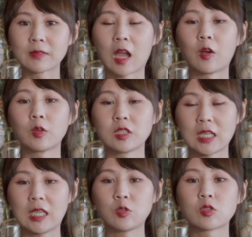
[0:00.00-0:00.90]
然后
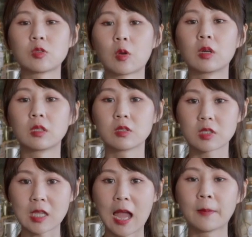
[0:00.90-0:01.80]
建议就是用二
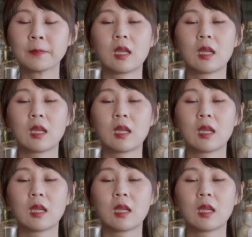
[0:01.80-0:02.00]
砂